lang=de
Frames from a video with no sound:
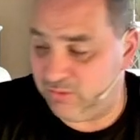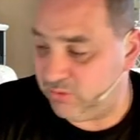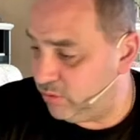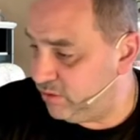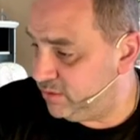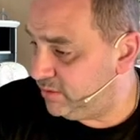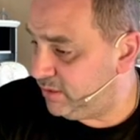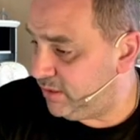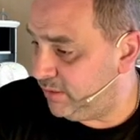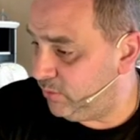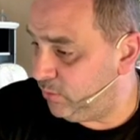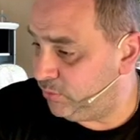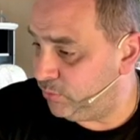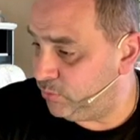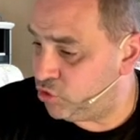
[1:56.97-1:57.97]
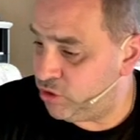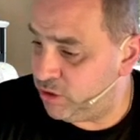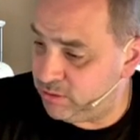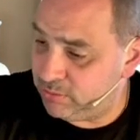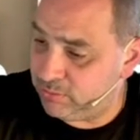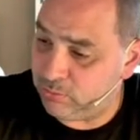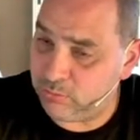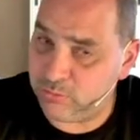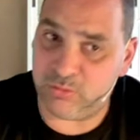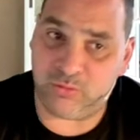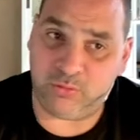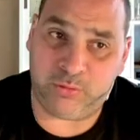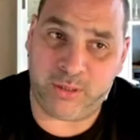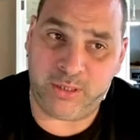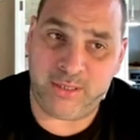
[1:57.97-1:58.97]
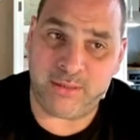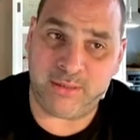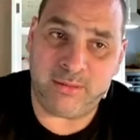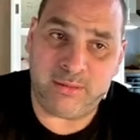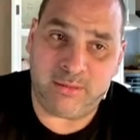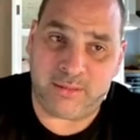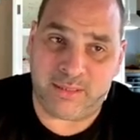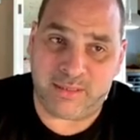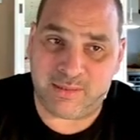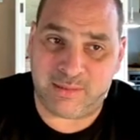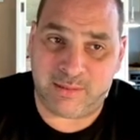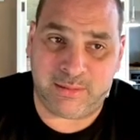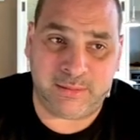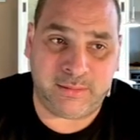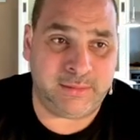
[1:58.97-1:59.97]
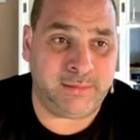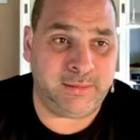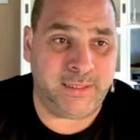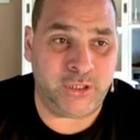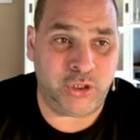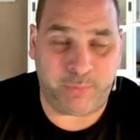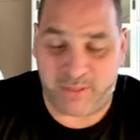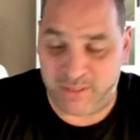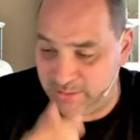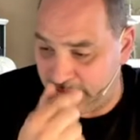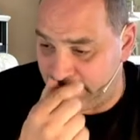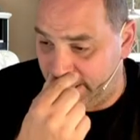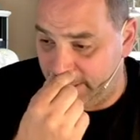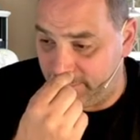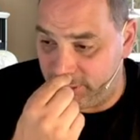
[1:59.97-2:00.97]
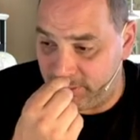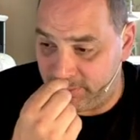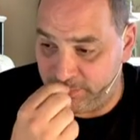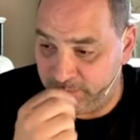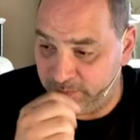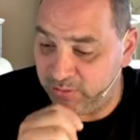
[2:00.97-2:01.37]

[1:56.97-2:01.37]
sollte an Ort und Stelle und verlege das äh, entsprechende Kabel.